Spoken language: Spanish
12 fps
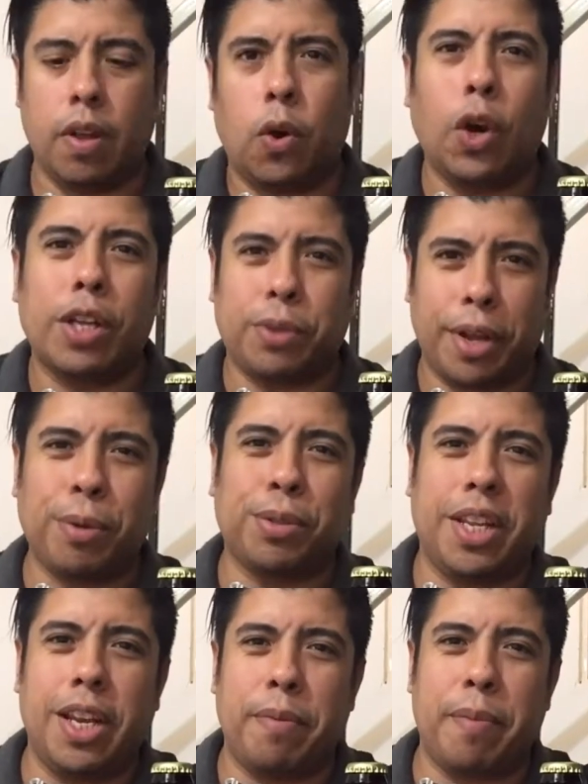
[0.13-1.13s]
Hola, soy
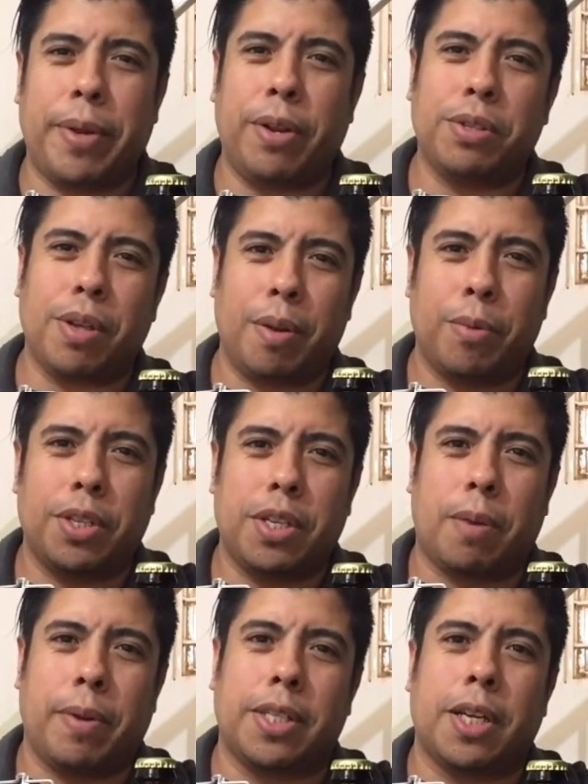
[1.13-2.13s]
Agustín y bienvenidos a Hablemos de
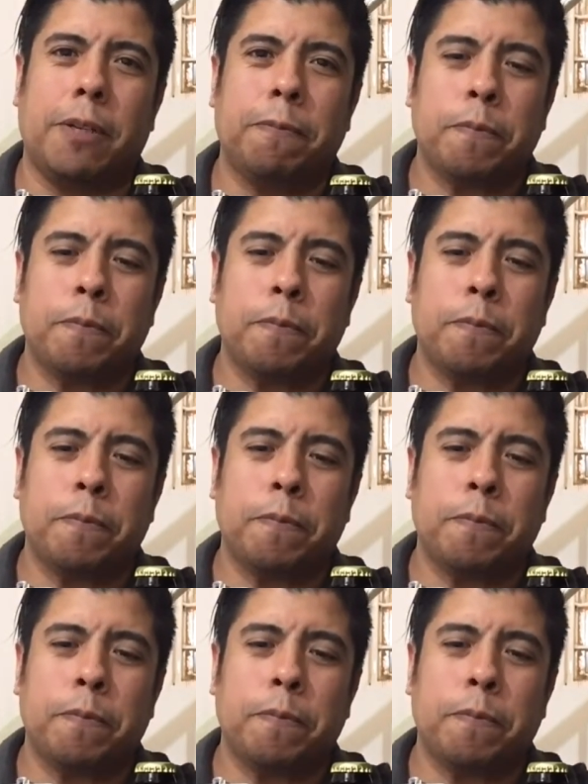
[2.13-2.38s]
Cerveza.